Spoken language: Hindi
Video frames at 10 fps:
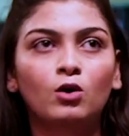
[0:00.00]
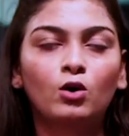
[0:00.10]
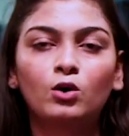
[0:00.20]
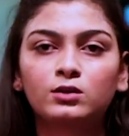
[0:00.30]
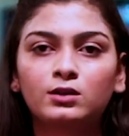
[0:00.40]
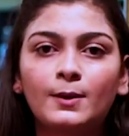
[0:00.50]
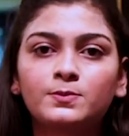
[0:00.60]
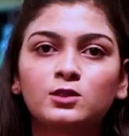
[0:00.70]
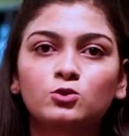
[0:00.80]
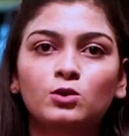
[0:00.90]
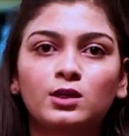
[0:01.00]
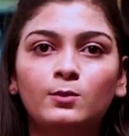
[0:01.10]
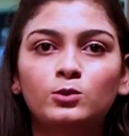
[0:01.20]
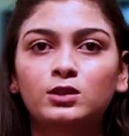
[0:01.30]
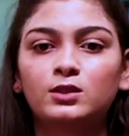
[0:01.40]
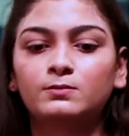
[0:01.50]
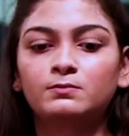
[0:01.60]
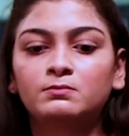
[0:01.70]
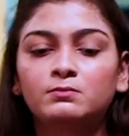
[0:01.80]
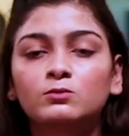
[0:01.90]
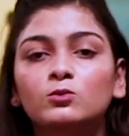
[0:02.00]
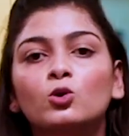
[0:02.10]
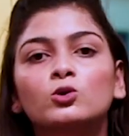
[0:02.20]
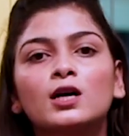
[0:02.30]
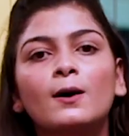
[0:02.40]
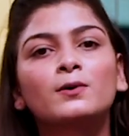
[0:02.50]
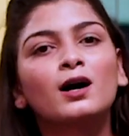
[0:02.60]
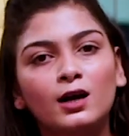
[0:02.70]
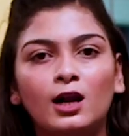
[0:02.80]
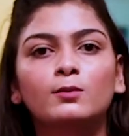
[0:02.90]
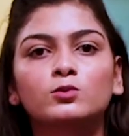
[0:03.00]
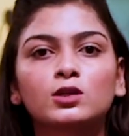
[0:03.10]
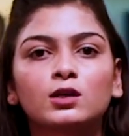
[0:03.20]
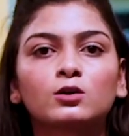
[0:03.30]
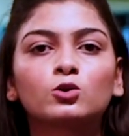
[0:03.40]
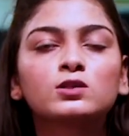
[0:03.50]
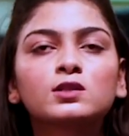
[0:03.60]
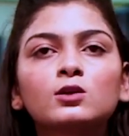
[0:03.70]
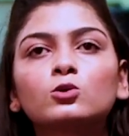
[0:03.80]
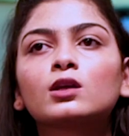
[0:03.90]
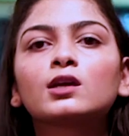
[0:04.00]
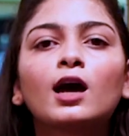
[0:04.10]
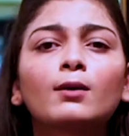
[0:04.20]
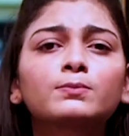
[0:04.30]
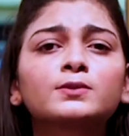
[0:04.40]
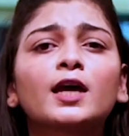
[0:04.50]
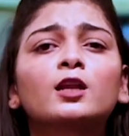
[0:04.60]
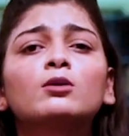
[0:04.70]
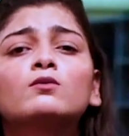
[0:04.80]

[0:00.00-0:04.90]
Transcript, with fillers: और आपसे जो है क्या बोलते हैं रोज़ा आपका ख़राब हो जाएगा तो इससे ये होता है कि आप खैरी